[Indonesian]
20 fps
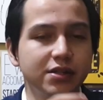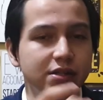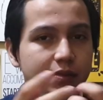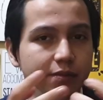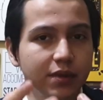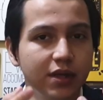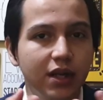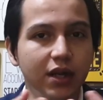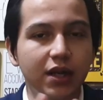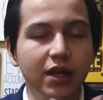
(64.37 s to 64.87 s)

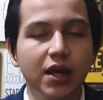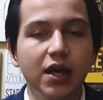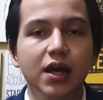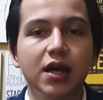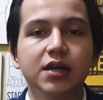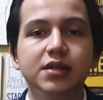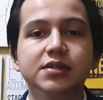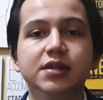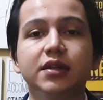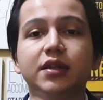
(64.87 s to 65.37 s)

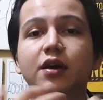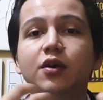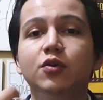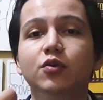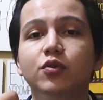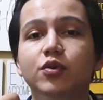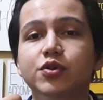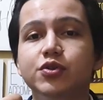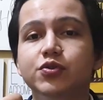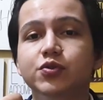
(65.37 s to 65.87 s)
Sebenarnya
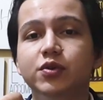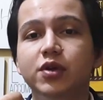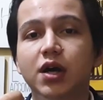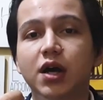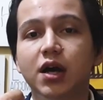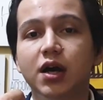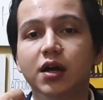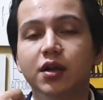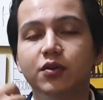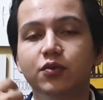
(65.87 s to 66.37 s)
setahu gue
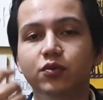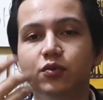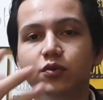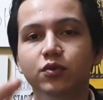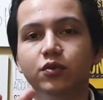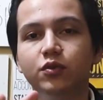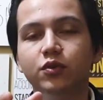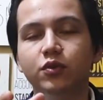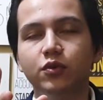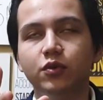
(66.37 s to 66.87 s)
juga,
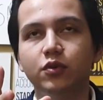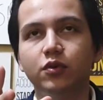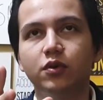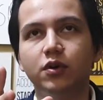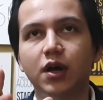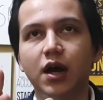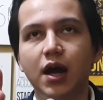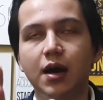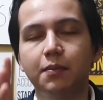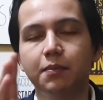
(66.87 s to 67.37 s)
dulu tuh
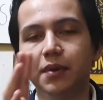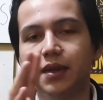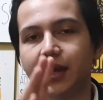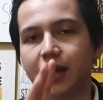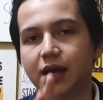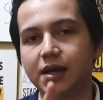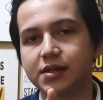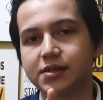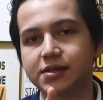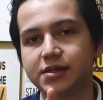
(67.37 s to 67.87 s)

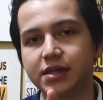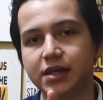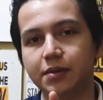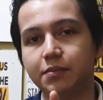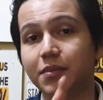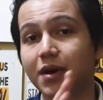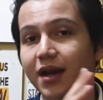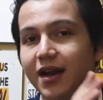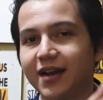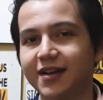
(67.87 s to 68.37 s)
aplikasi
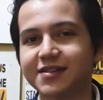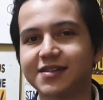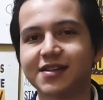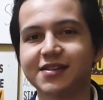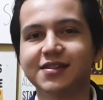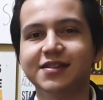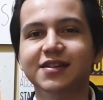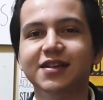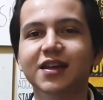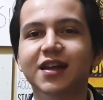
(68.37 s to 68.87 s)

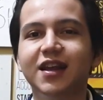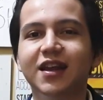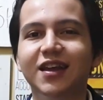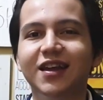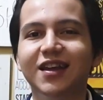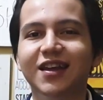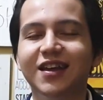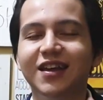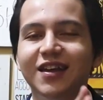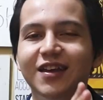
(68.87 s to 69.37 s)
bareksa
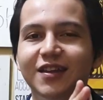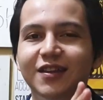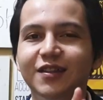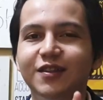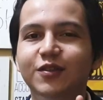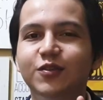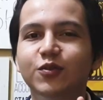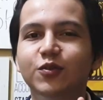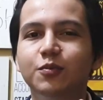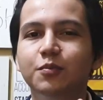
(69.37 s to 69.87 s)
sendiri
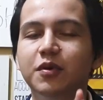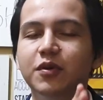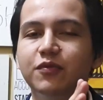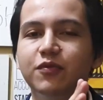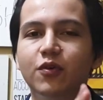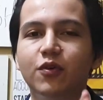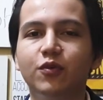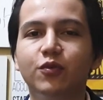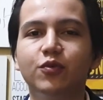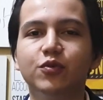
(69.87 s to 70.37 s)
itu
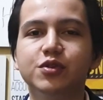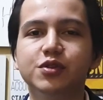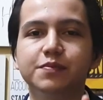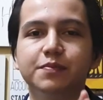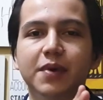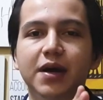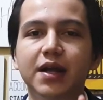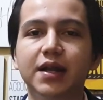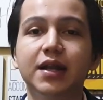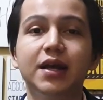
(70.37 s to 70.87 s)
berfokus
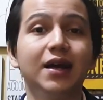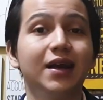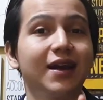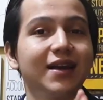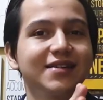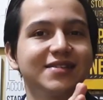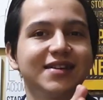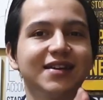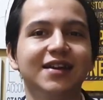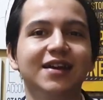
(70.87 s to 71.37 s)
pada
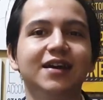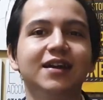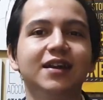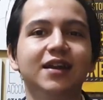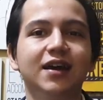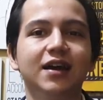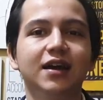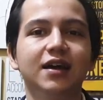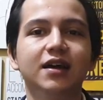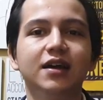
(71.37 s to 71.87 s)

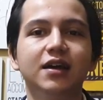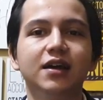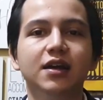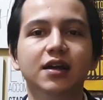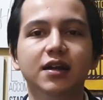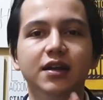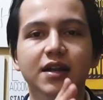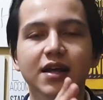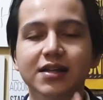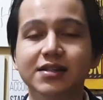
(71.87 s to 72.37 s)
reksadana.
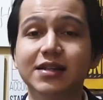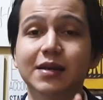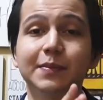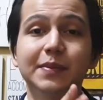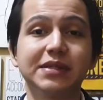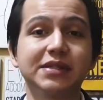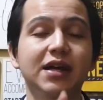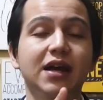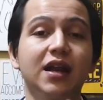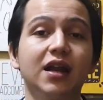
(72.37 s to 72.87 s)
Dan
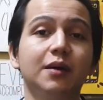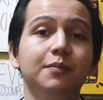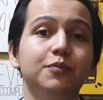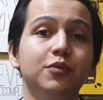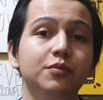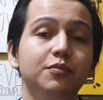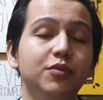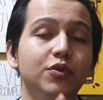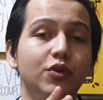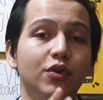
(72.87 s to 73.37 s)
sampai sekarang
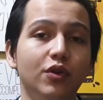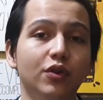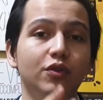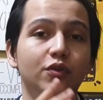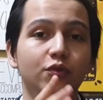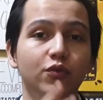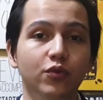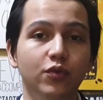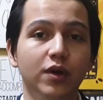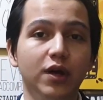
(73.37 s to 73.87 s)
pun menurut
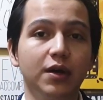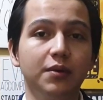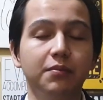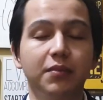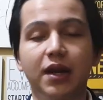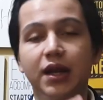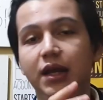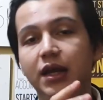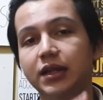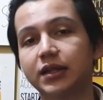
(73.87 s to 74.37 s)
gue
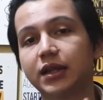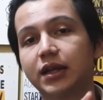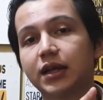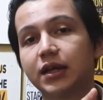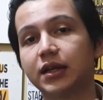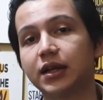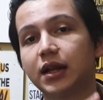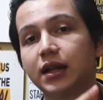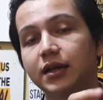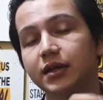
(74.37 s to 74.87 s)
mereka
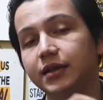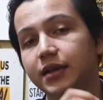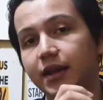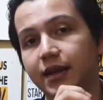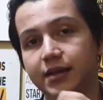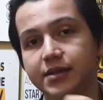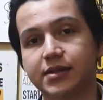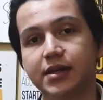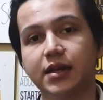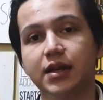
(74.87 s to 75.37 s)
terkenalnya di
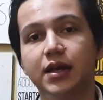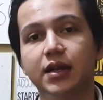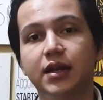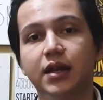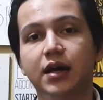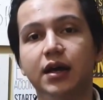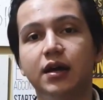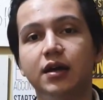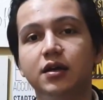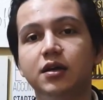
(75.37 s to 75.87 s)

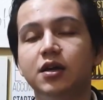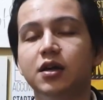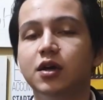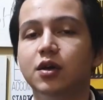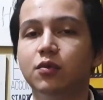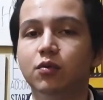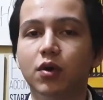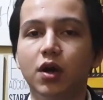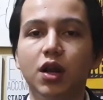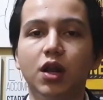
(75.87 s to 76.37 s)
reksadana.
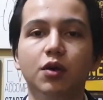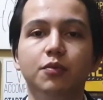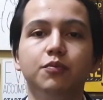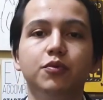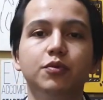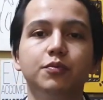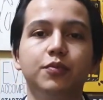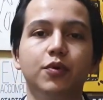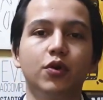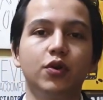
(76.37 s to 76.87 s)

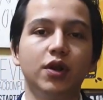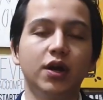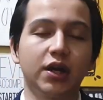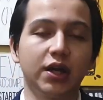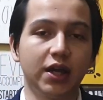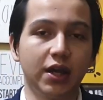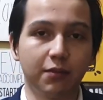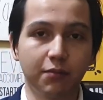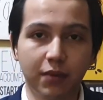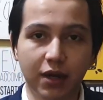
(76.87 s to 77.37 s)
Walaupun
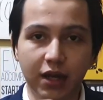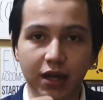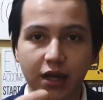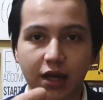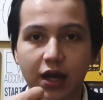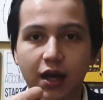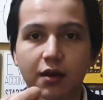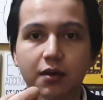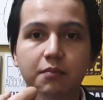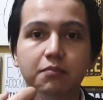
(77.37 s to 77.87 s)
produk yang
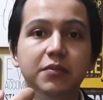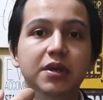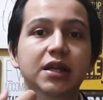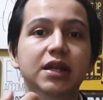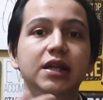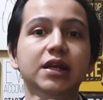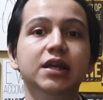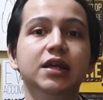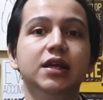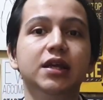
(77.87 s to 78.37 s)
mereka
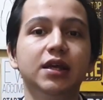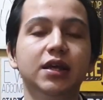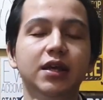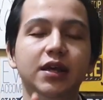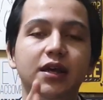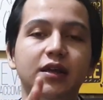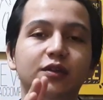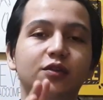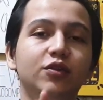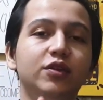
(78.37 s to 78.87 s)
miliki
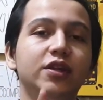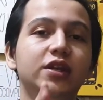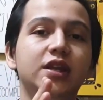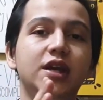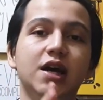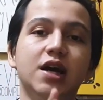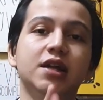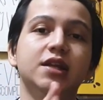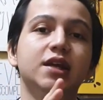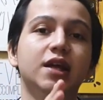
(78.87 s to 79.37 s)
itu
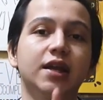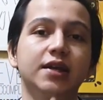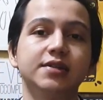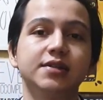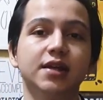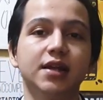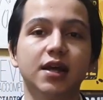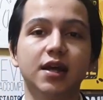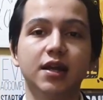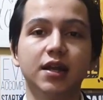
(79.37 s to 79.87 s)
tidak hanya
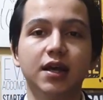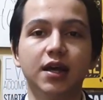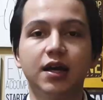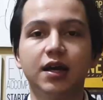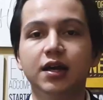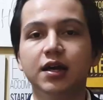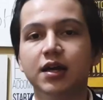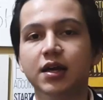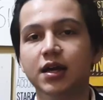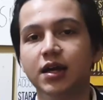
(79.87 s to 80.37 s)
reksadana.
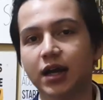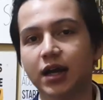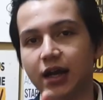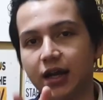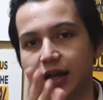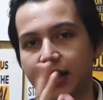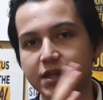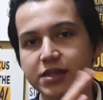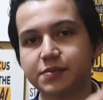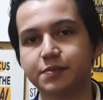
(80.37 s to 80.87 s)

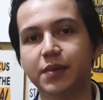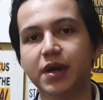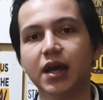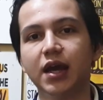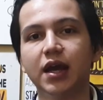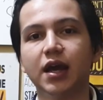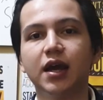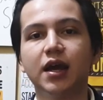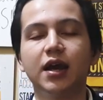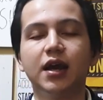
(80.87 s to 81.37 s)
Ada
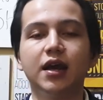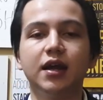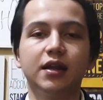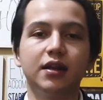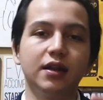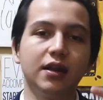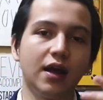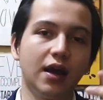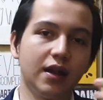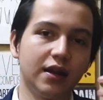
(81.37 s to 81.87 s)

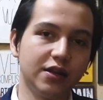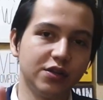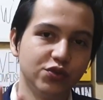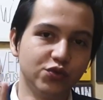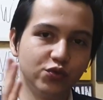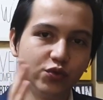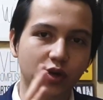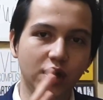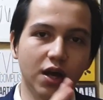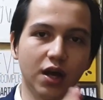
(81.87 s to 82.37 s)
SBN, ada
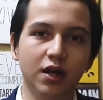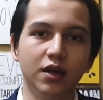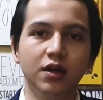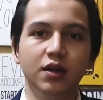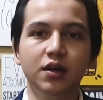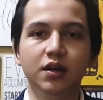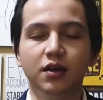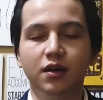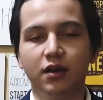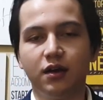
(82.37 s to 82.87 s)
juga
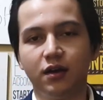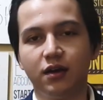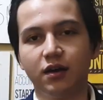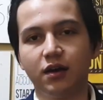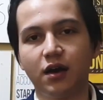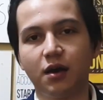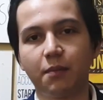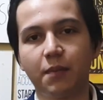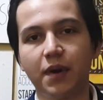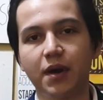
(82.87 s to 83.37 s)

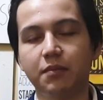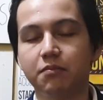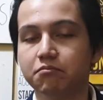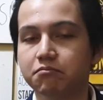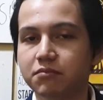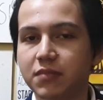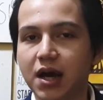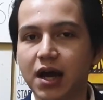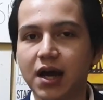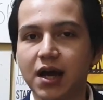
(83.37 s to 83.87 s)
uh, apa
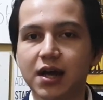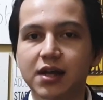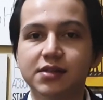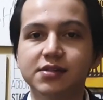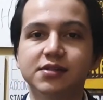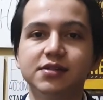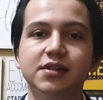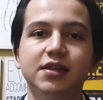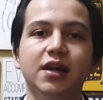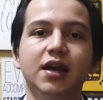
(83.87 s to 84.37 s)

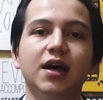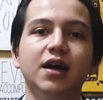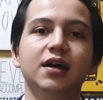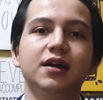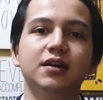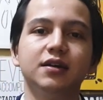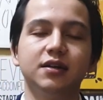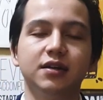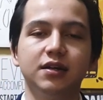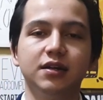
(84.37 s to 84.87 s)
emas ya
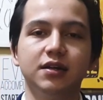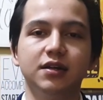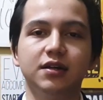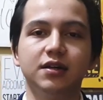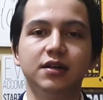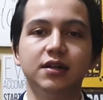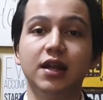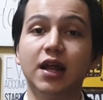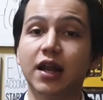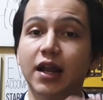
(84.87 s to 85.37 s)

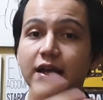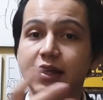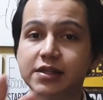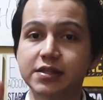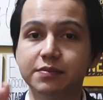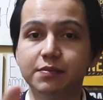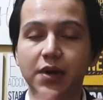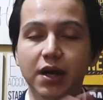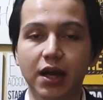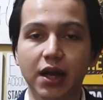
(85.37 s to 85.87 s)
dan lain
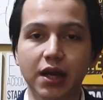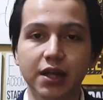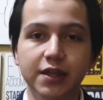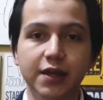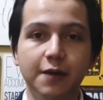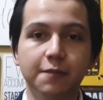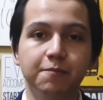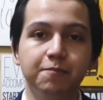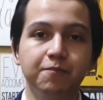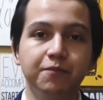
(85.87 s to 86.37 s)

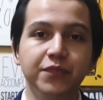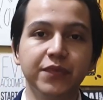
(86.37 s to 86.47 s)
sebagainya.